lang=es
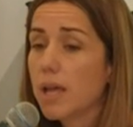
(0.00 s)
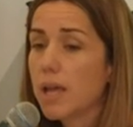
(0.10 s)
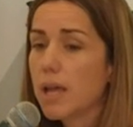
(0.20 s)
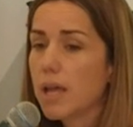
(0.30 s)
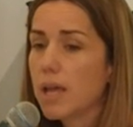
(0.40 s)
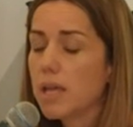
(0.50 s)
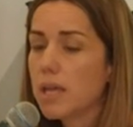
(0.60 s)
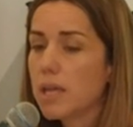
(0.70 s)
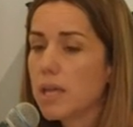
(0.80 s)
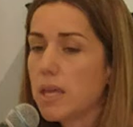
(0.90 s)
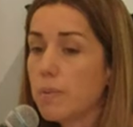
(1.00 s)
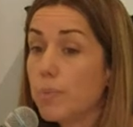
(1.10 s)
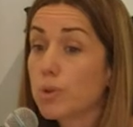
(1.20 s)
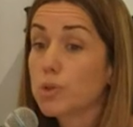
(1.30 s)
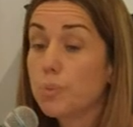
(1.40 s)
eh, y
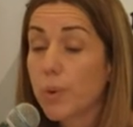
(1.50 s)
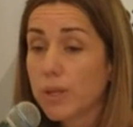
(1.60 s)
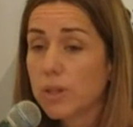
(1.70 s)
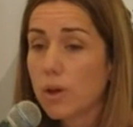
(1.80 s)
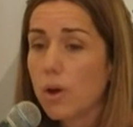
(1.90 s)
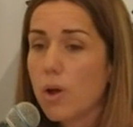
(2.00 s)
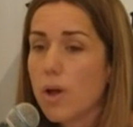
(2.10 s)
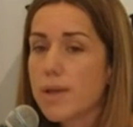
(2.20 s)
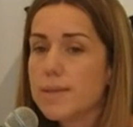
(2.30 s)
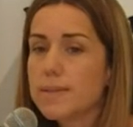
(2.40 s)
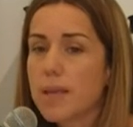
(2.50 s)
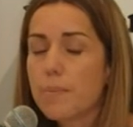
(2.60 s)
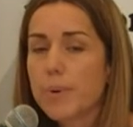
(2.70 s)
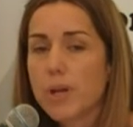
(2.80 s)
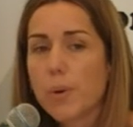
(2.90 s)
por supuesto
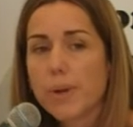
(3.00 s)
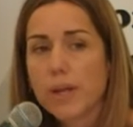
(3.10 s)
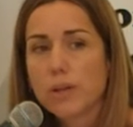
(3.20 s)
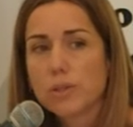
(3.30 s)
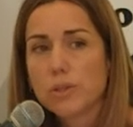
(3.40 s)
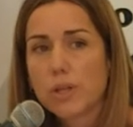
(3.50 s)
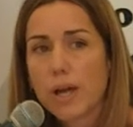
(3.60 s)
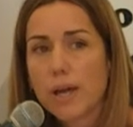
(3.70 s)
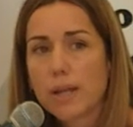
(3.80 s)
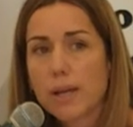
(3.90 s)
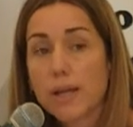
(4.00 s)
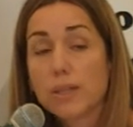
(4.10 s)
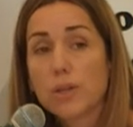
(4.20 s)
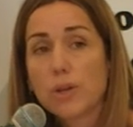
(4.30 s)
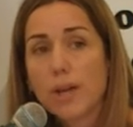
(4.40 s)
siempre nos van a encontrar
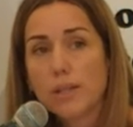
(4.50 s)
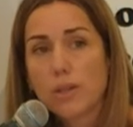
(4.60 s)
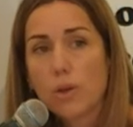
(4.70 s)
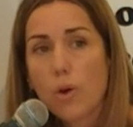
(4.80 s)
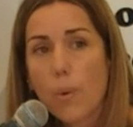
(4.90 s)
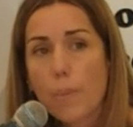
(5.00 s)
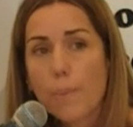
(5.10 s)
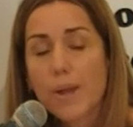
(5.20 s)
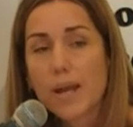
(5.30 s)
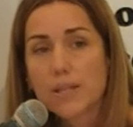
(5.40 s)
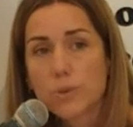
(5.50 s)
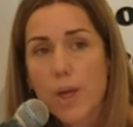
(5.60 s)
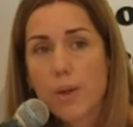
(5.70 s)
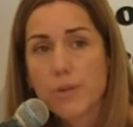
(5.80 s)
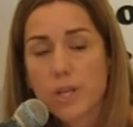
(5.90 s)
gestionando para la
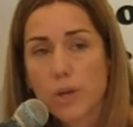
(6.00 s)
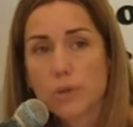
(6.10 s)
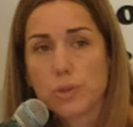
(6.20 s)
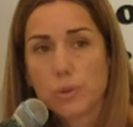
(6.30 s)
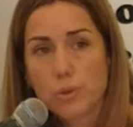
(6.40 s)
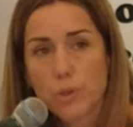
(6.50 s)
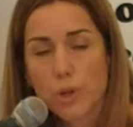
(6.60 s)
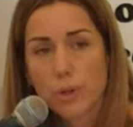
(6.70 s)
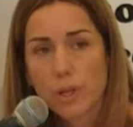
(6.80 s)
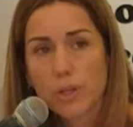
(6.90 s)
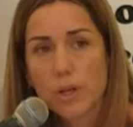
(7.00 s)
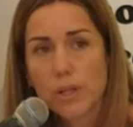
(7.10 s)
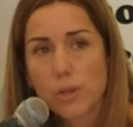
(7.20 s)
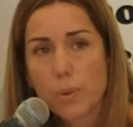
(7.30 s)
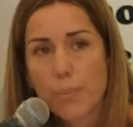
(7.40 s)
ciudad de Villa Constitución,
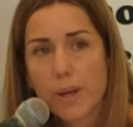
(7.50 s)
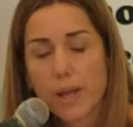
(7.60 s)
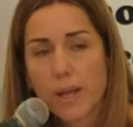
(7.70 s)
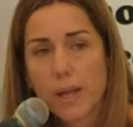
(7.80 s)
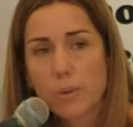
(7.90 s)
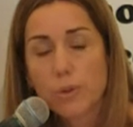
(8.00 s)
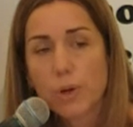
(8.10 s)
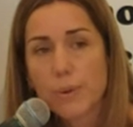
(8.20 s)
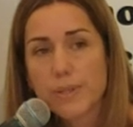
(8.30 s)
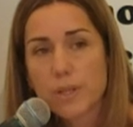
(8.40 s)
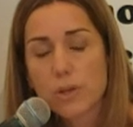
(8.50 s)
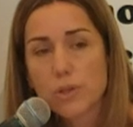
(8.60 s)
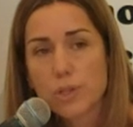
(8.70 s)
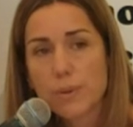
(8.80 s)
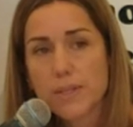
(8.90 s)
gestionando para que nuestros
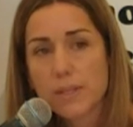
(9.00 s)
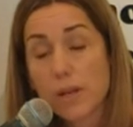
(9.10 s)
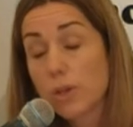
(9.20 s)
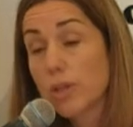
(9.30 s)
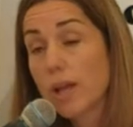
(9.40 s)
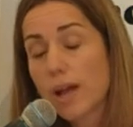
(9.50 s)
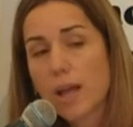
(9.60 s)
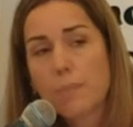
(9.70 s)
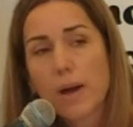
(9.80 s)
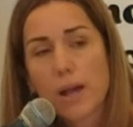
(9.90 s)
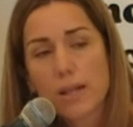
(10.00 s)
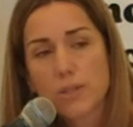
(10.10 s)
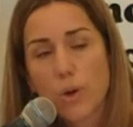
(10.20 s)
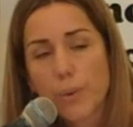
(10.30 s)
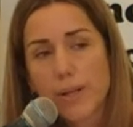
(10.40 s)
vecinos y vecinas no tengan que pagar
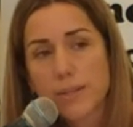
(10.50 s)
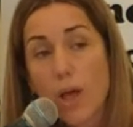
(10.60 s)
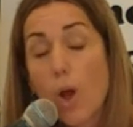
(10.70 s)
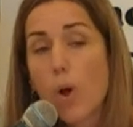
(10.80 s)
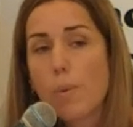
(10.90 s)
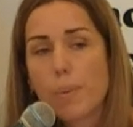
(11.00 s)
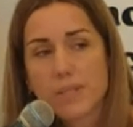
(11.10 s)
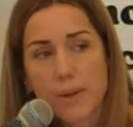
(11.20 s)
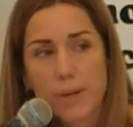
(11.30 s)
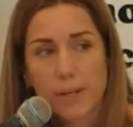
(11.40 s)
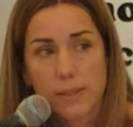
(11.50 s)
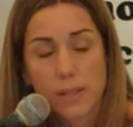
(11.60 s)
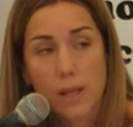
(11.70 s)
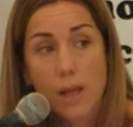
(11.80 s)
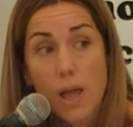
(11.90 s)
las obras como pasaban
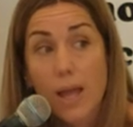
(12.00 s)
antes,